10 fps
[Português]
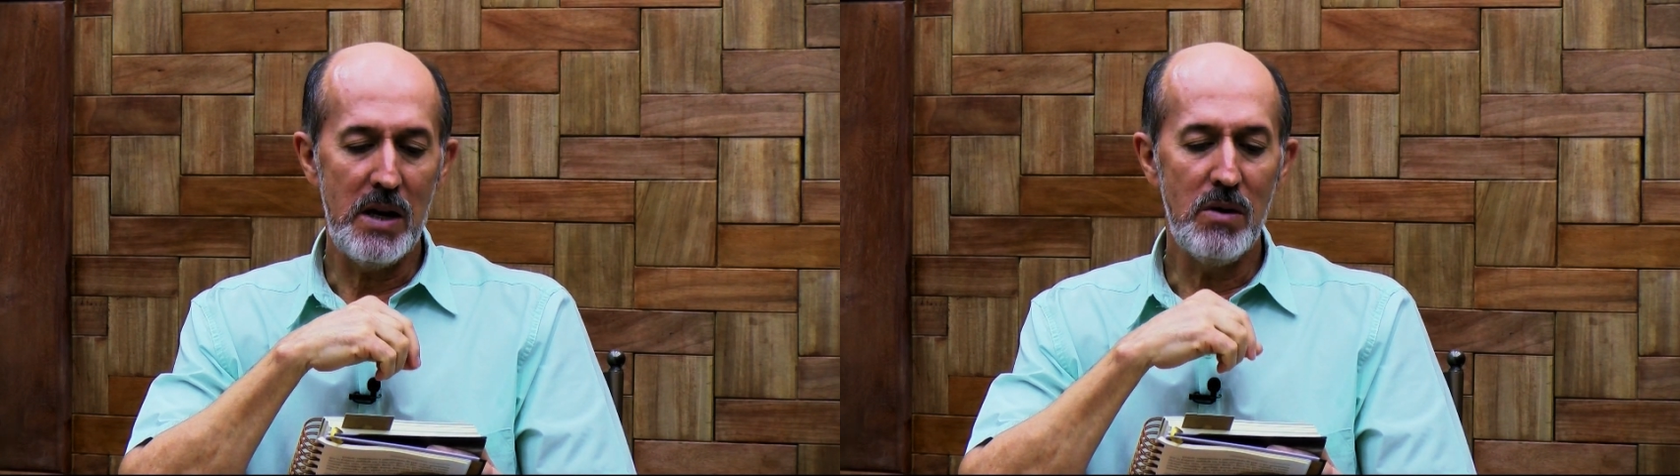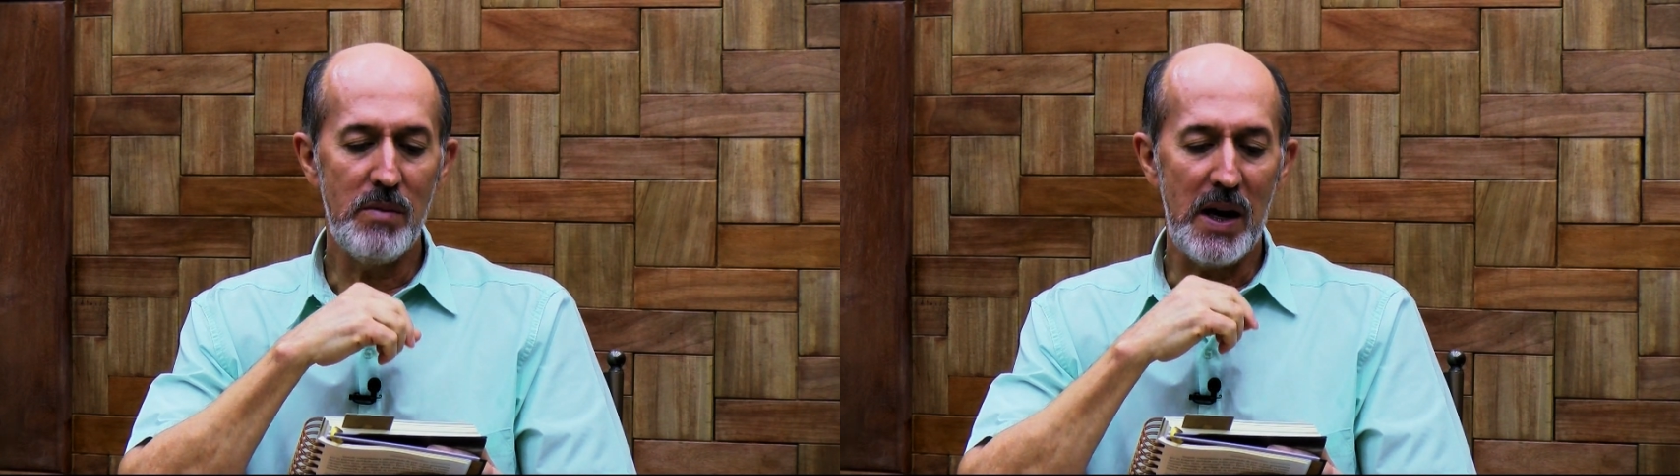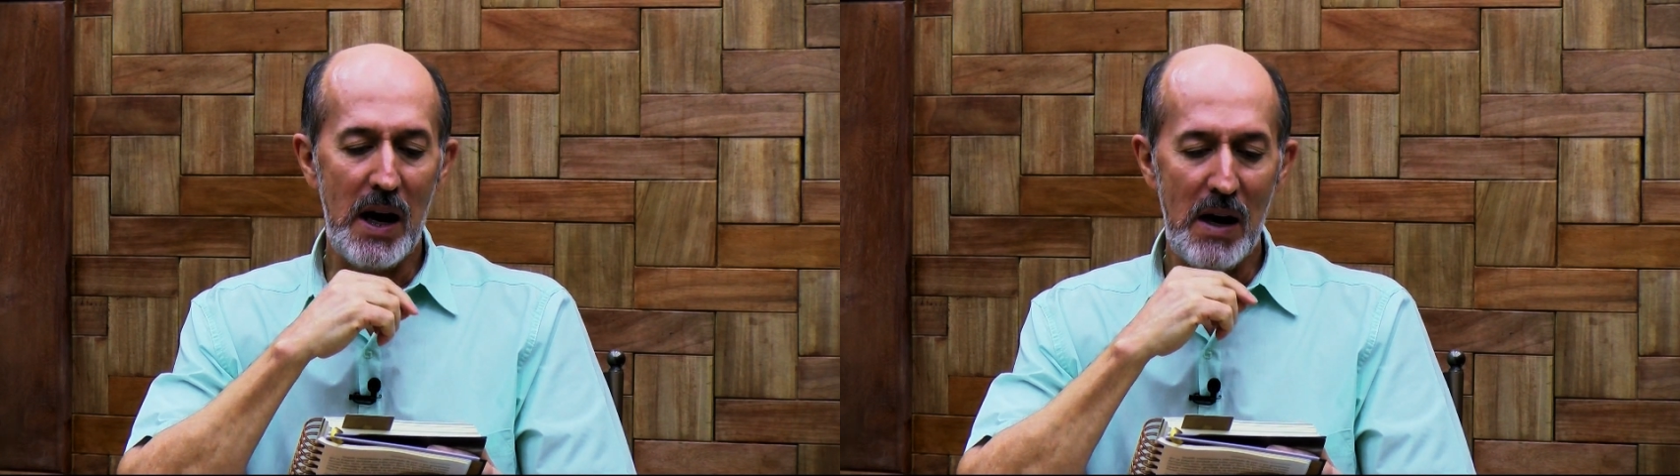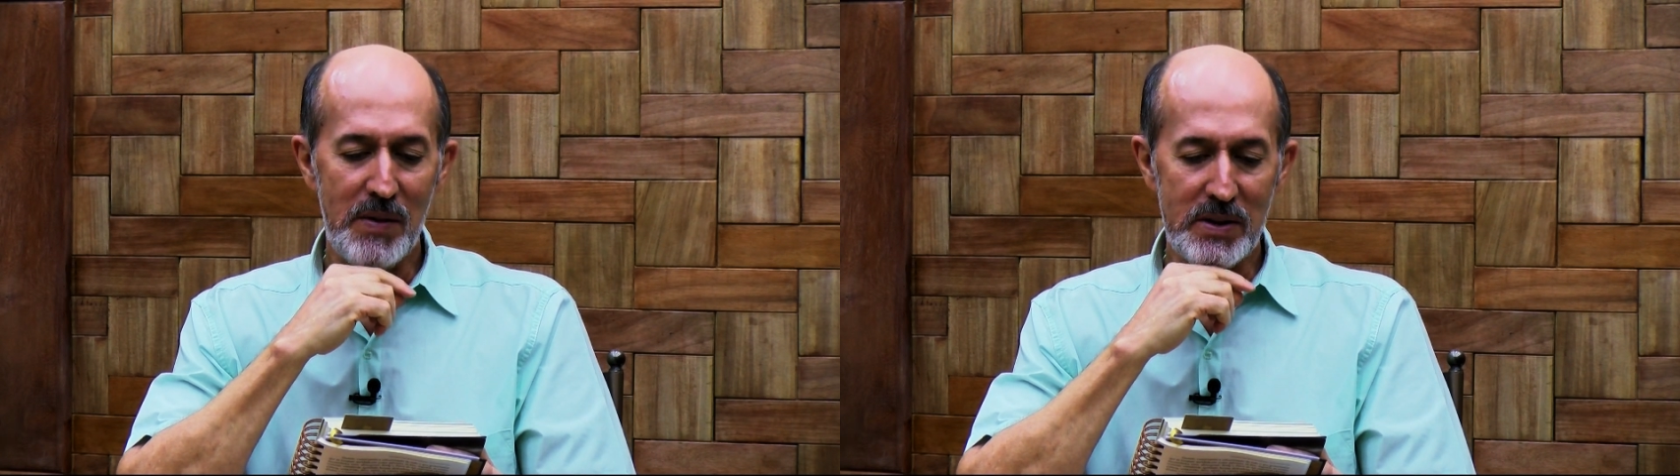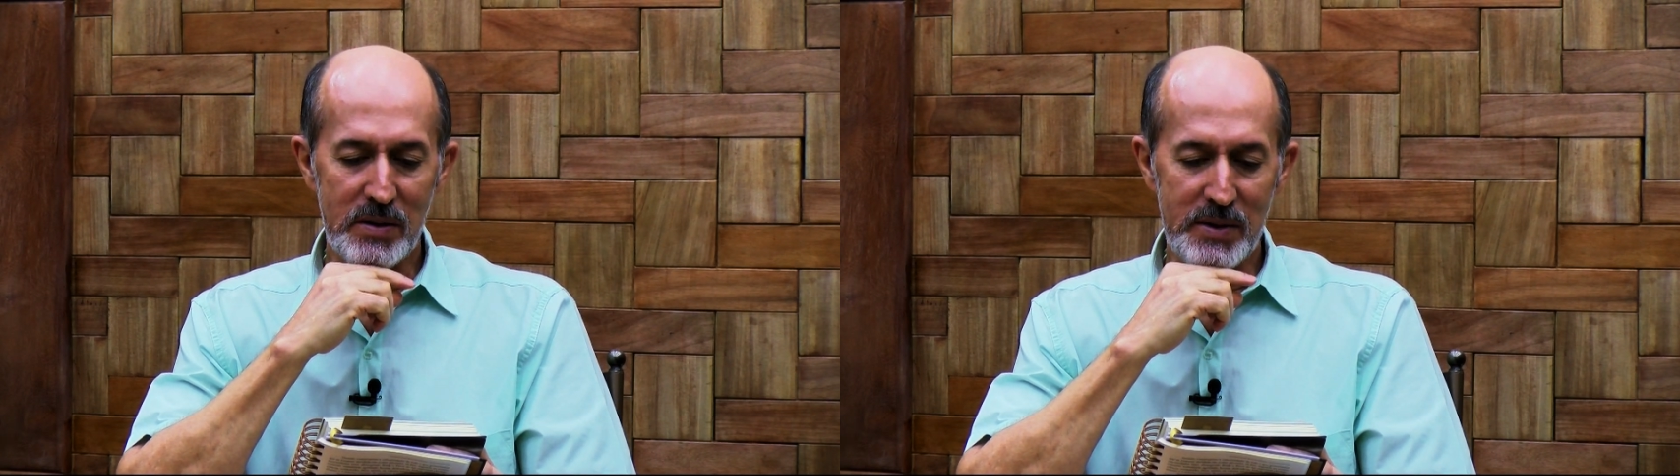
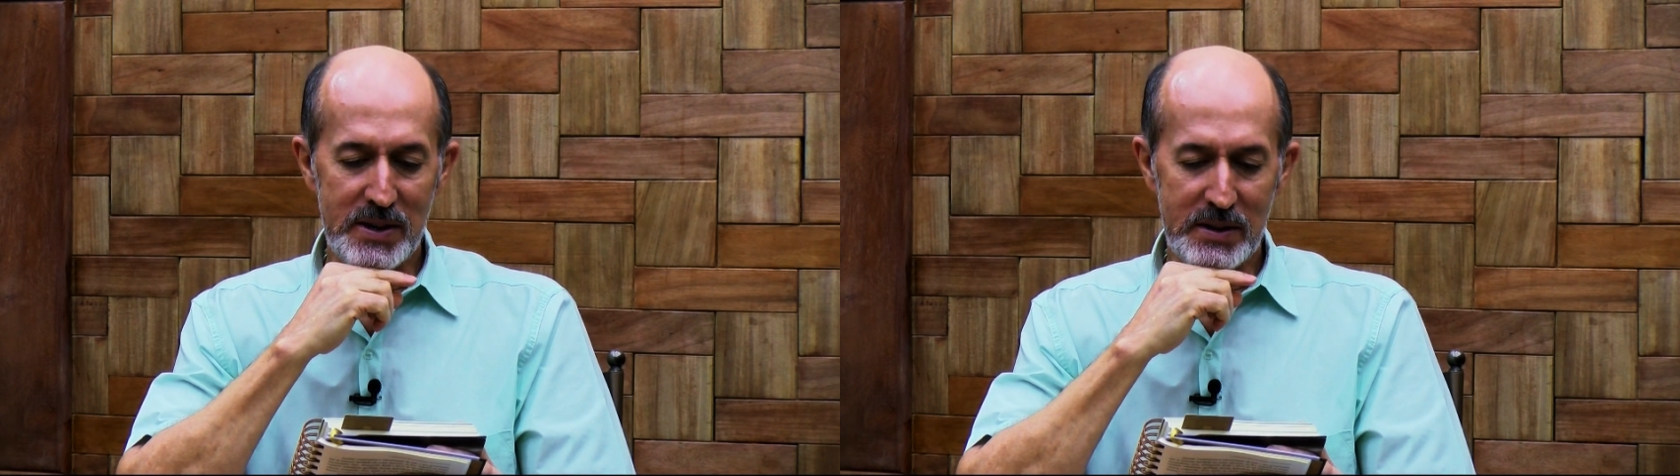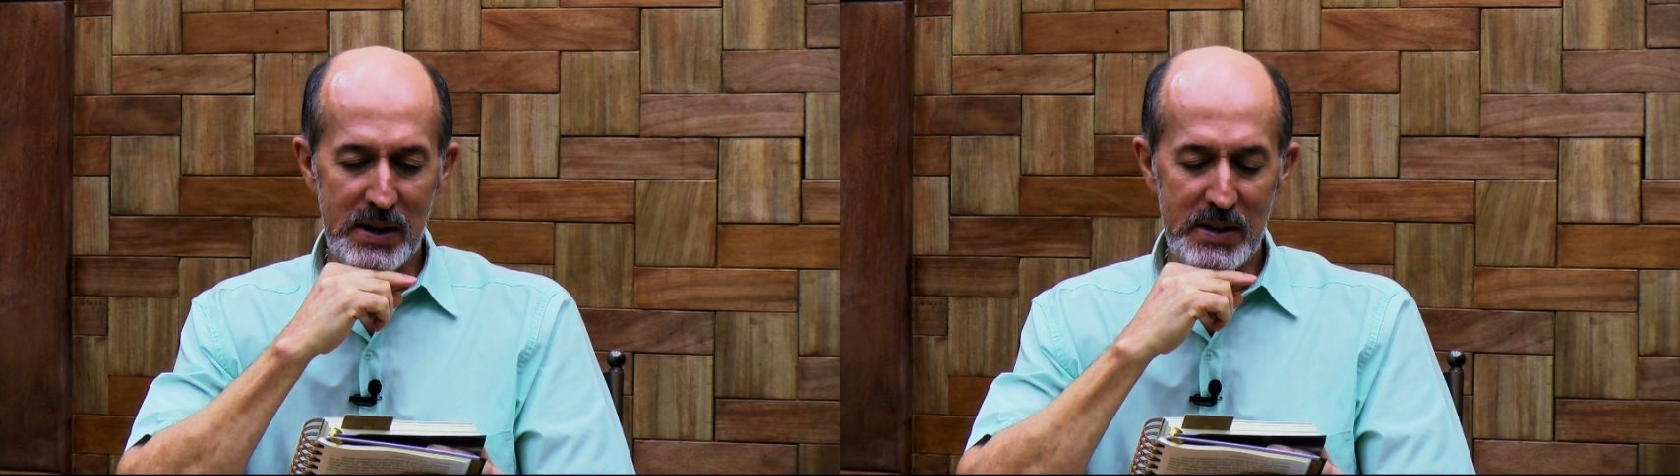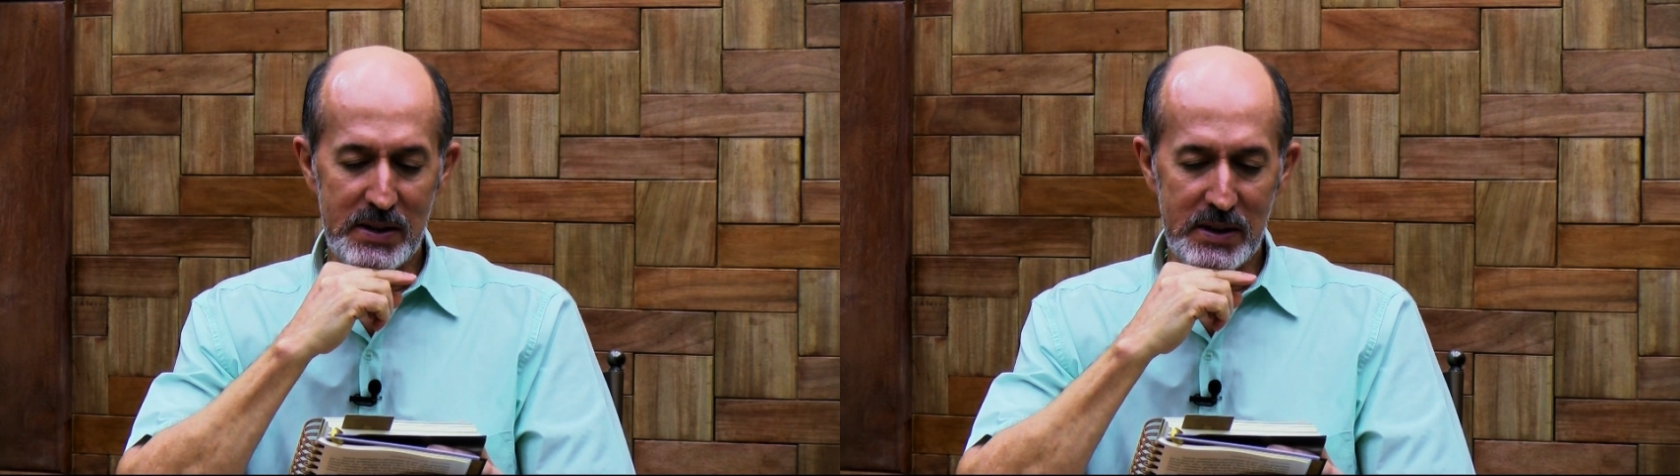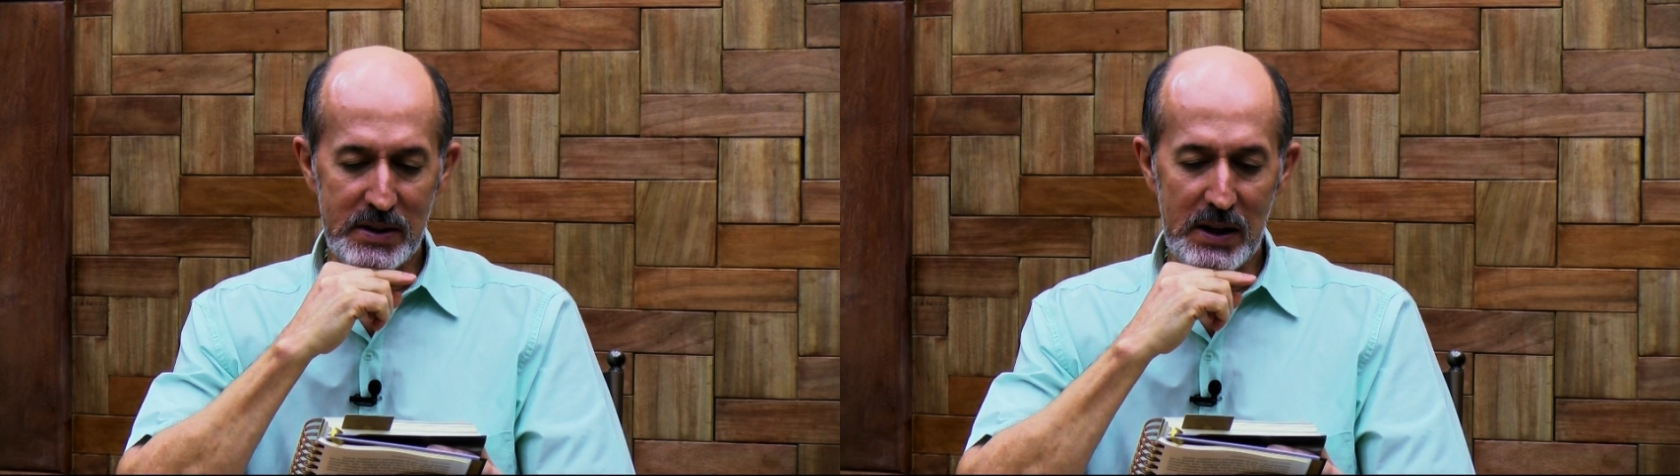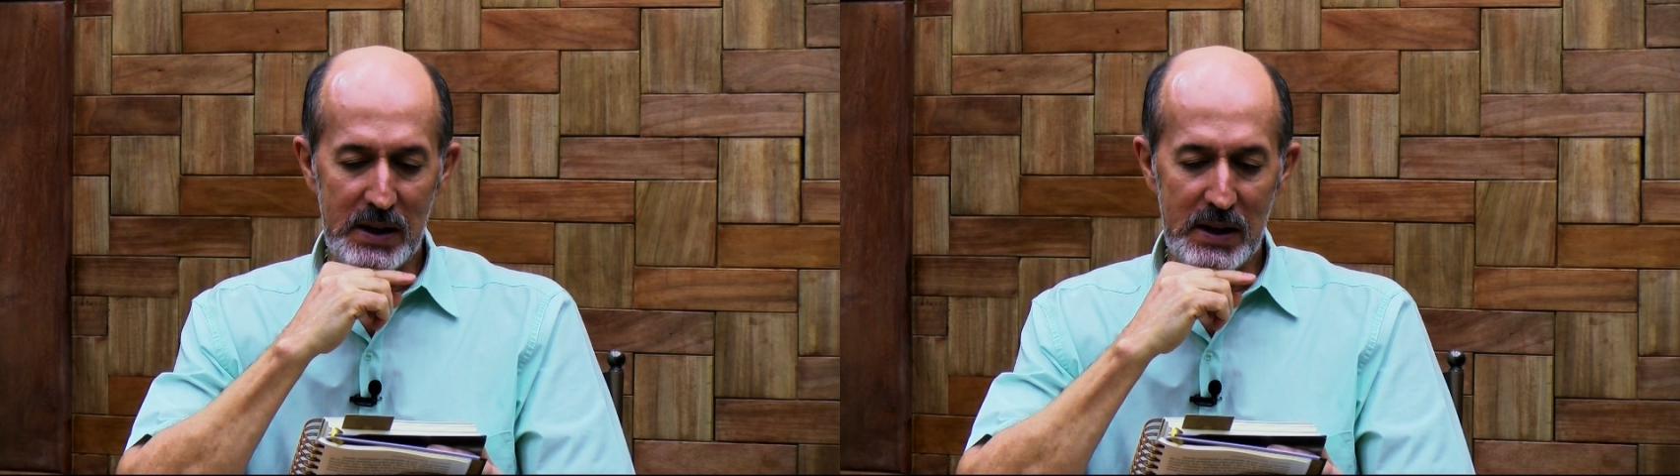inumeráveis substâncias da